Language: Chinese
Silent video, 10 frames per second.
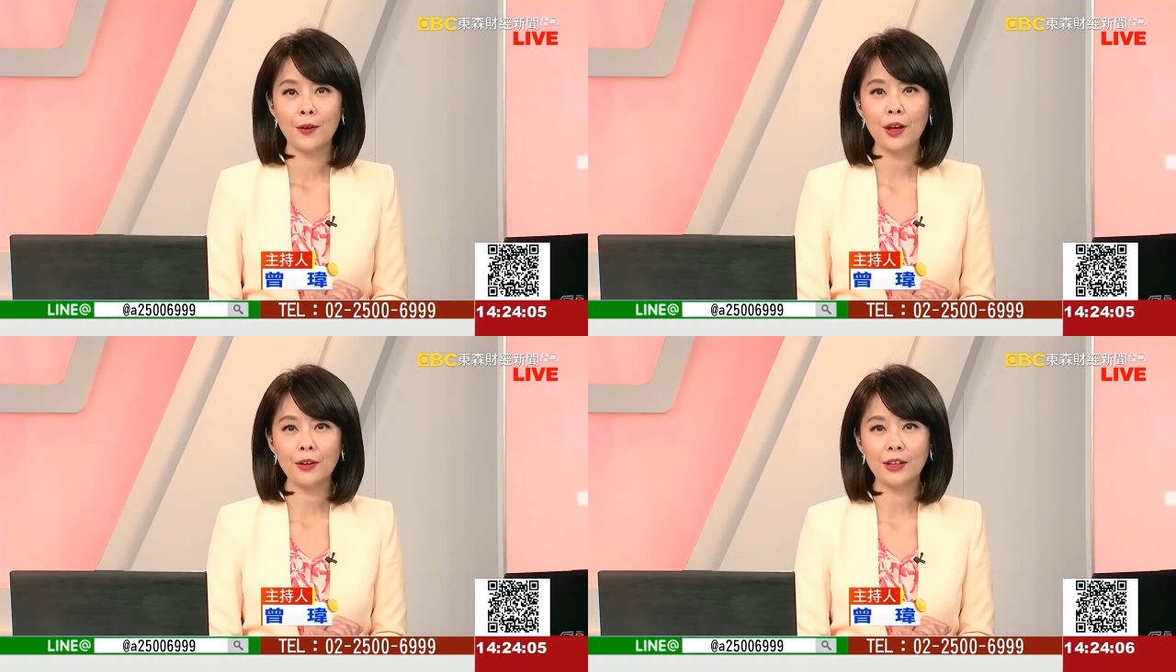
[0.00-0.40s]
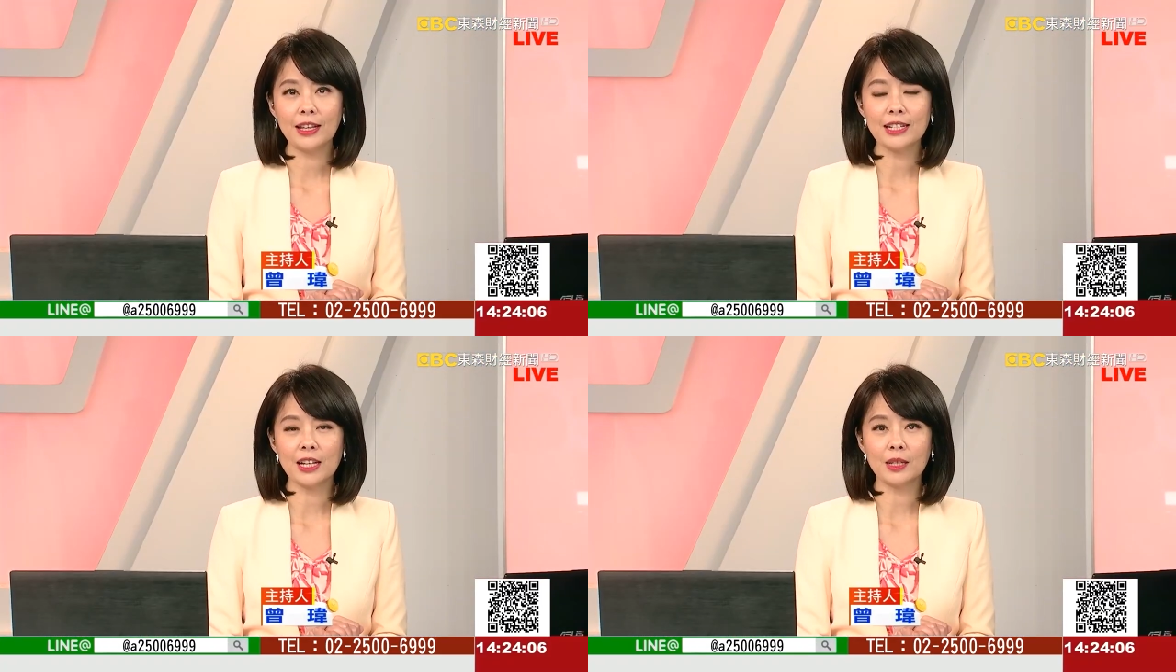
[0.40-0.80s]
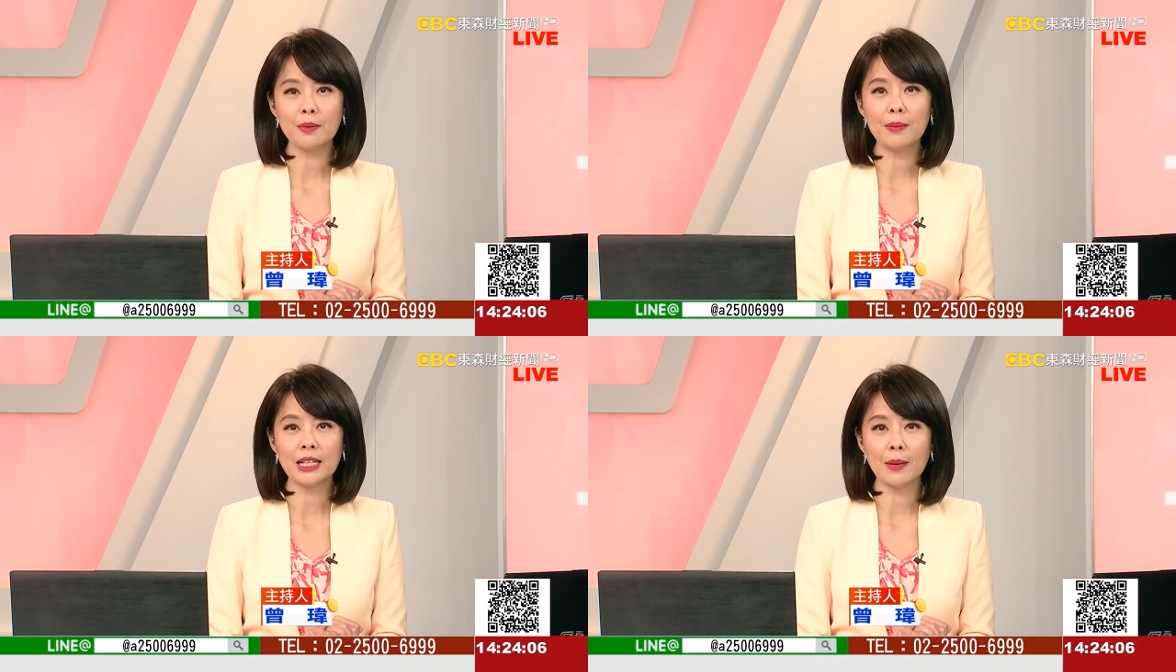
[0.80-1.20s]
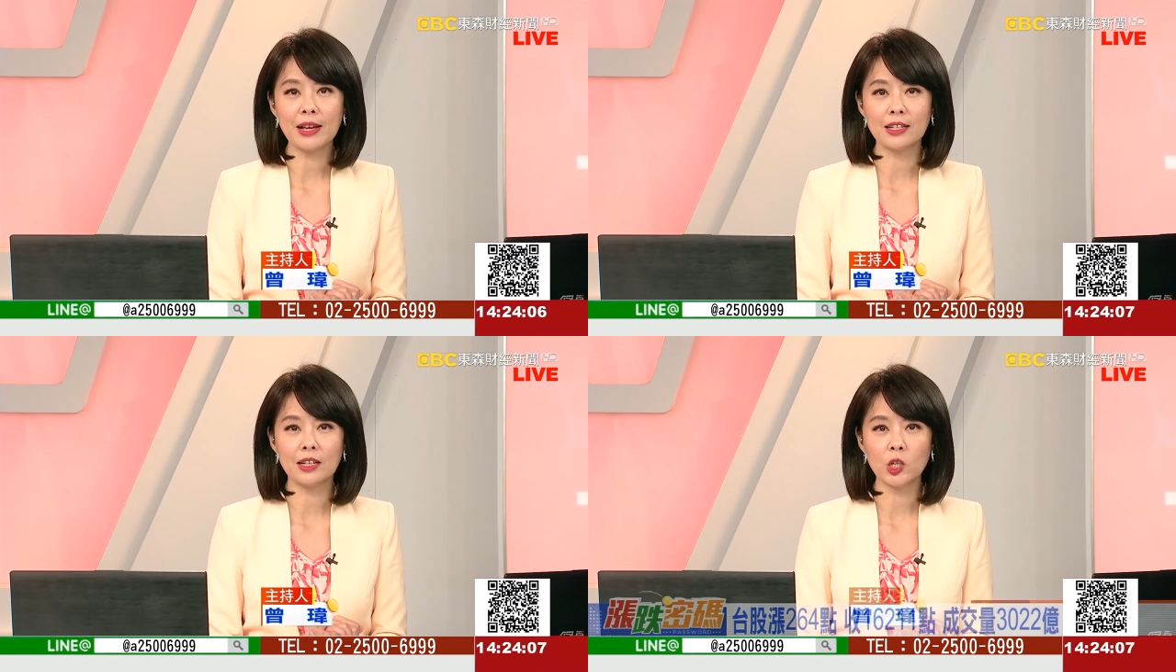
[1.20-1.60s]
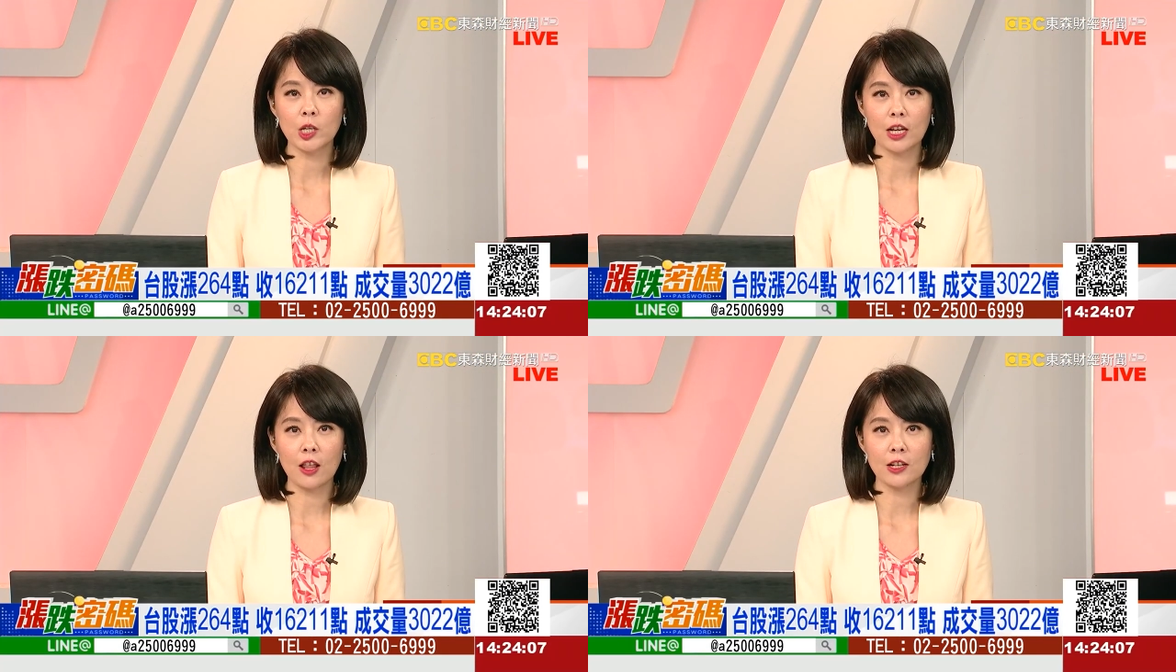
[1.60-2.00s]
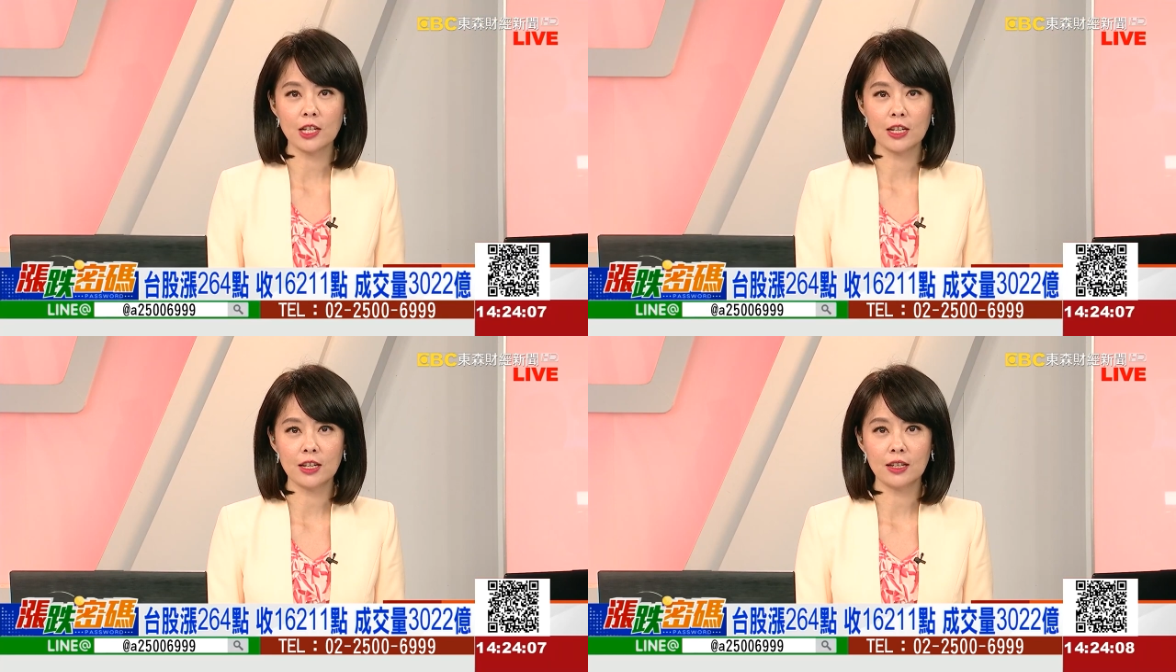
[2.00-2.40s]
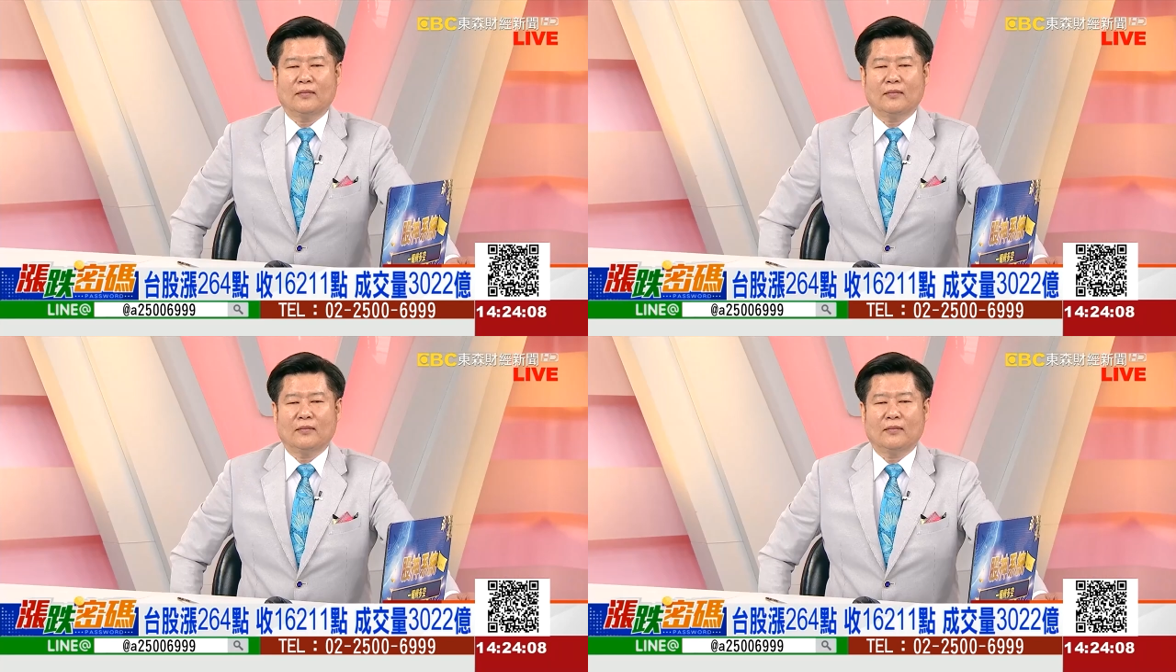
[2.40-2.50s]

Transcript: 欢迎回到涨停密码，再把时间交给张老师。